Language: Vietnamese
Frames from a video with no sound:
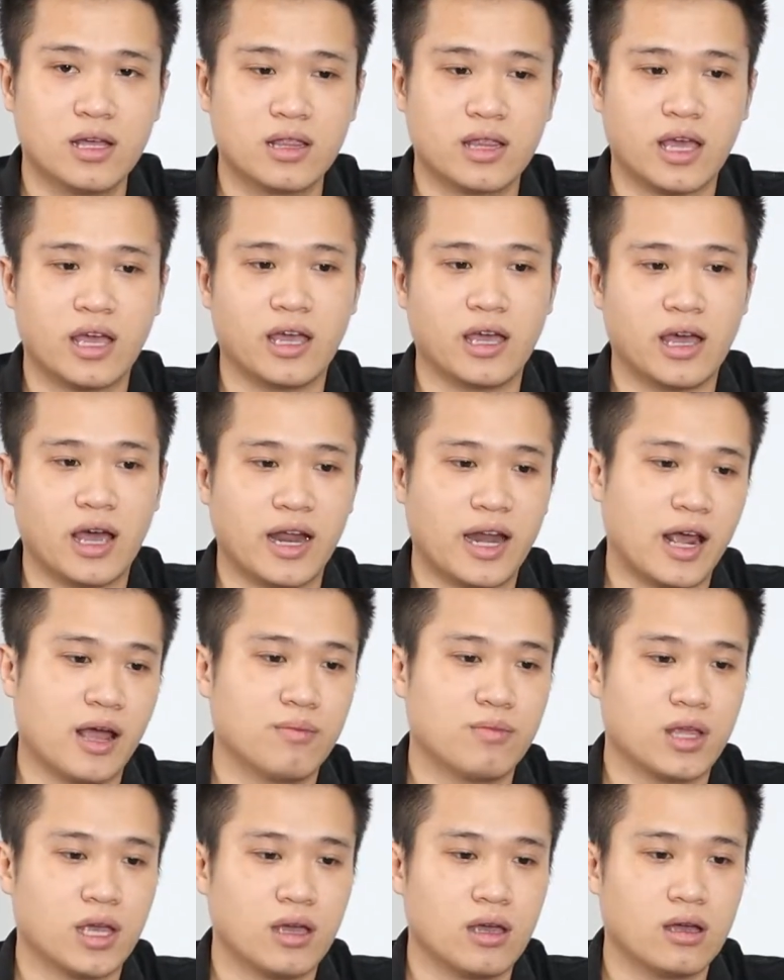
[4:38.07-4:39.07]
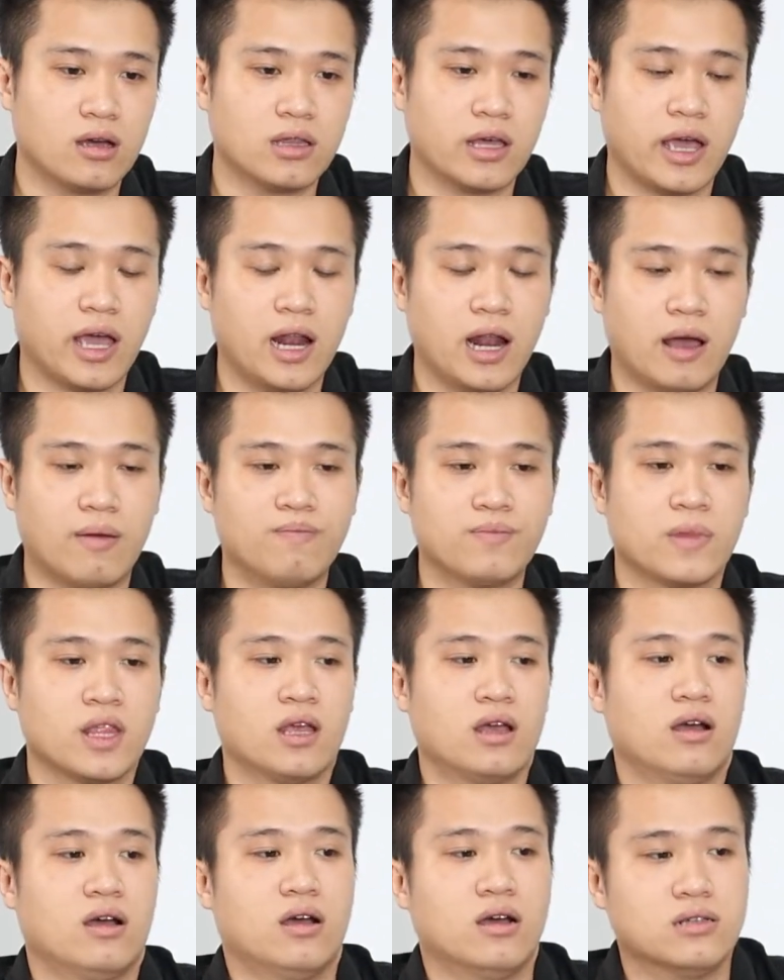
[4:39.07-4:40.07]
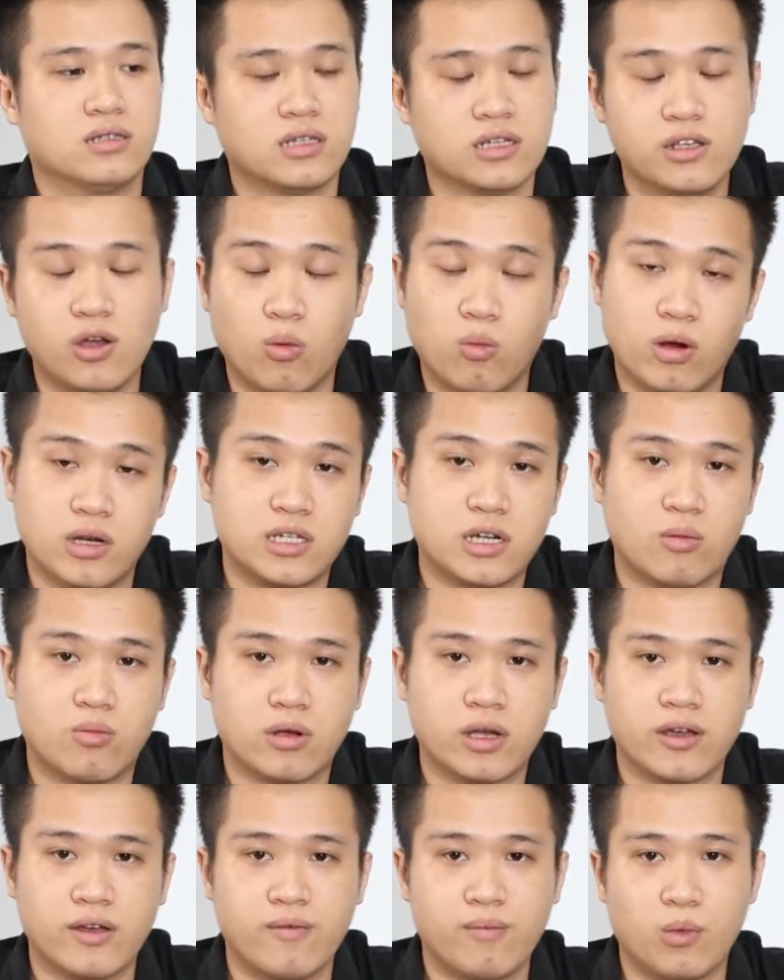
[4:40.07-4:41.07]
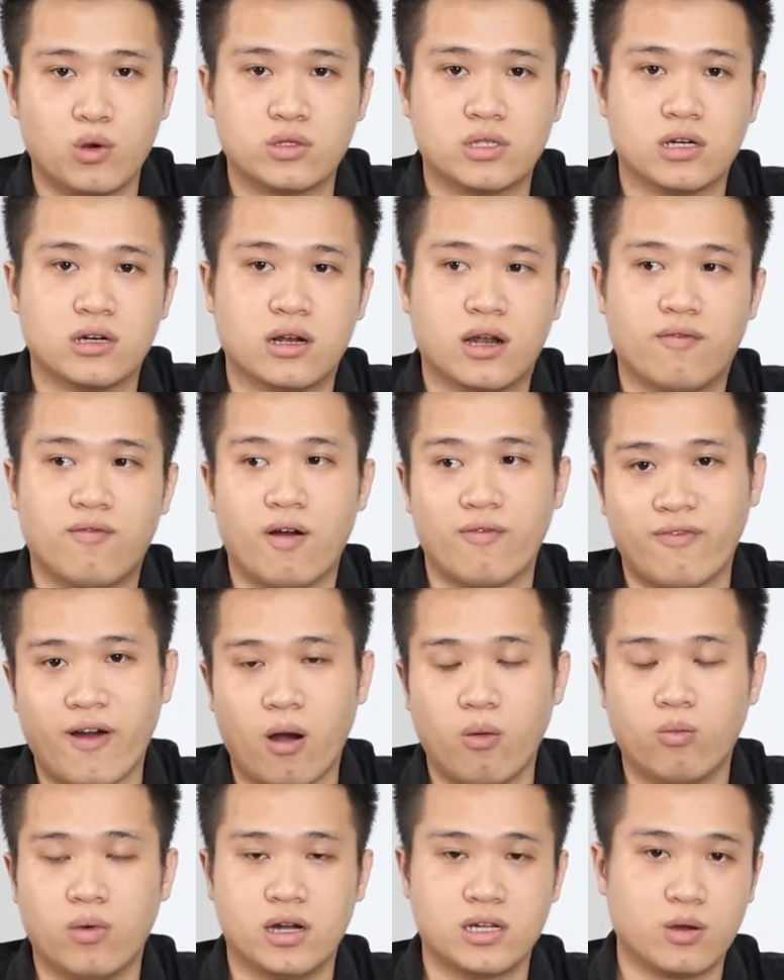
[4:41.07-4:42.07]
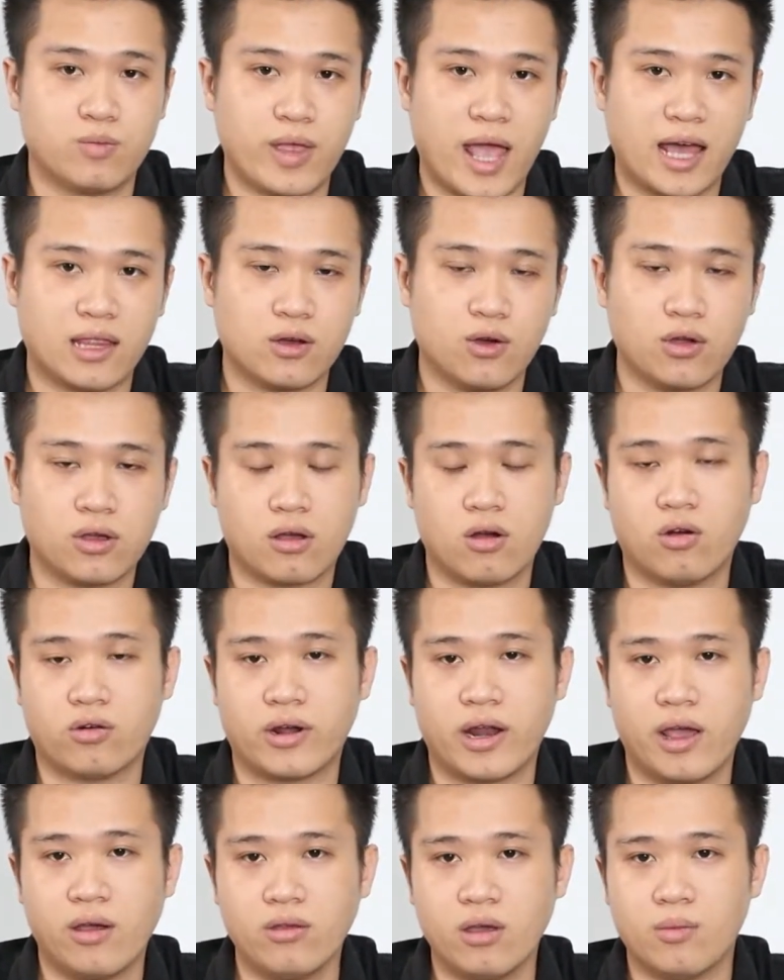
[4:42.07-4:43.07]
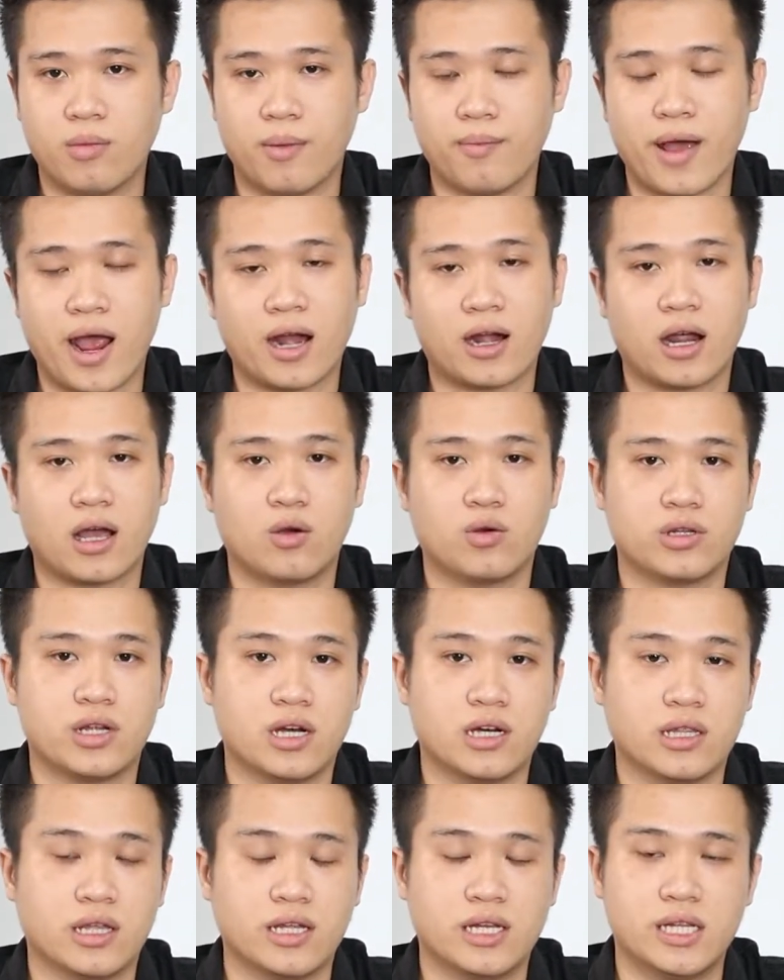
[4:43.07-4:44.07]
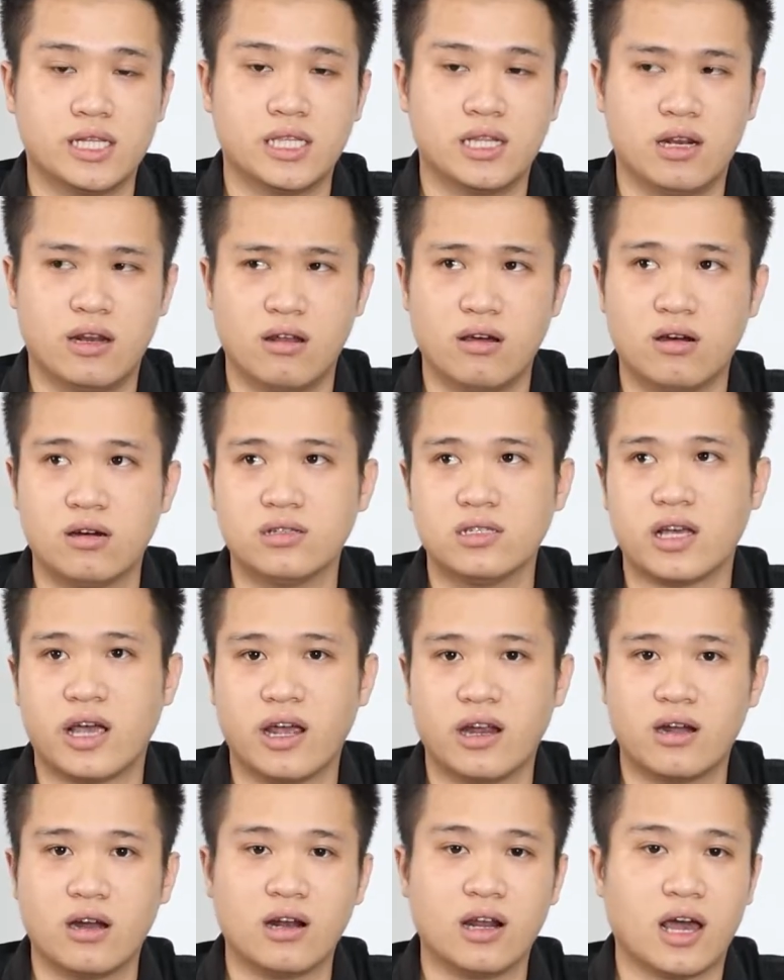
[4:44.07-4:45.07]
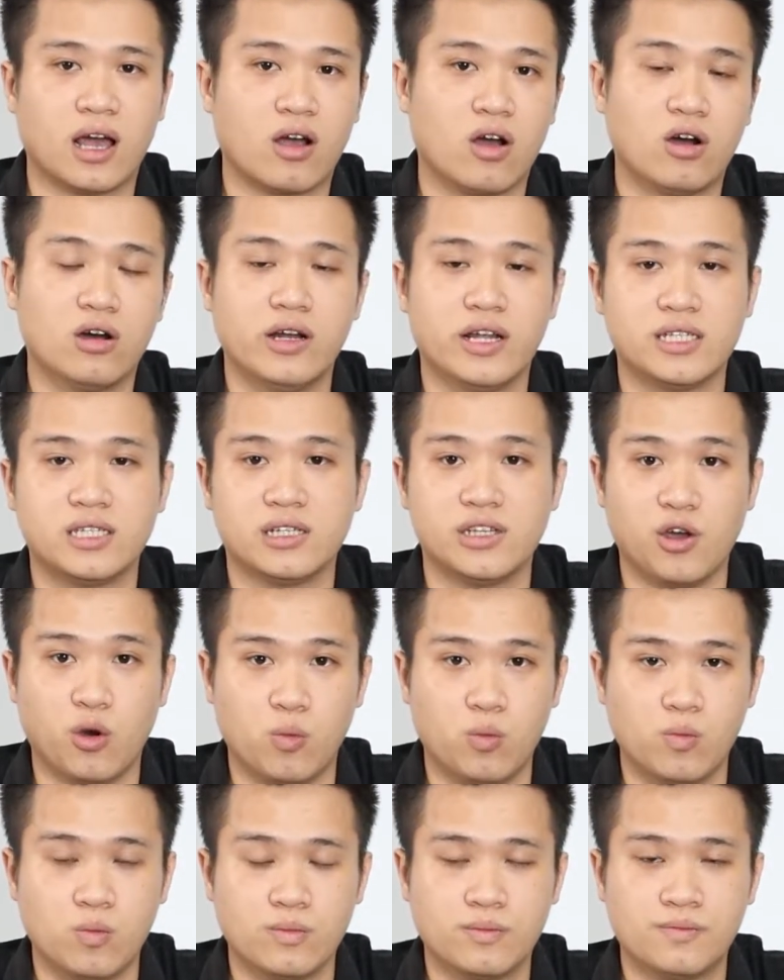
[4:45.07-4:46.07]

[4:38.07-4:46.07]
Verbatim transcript: thì anh em chỉ có thể là uh, sử dụng ở trong cái môi trường là văn phòng ở trong nhà thôi còn nếu như mà mang ra ngoài trời thì nó sẽ rất là khó để sử dụng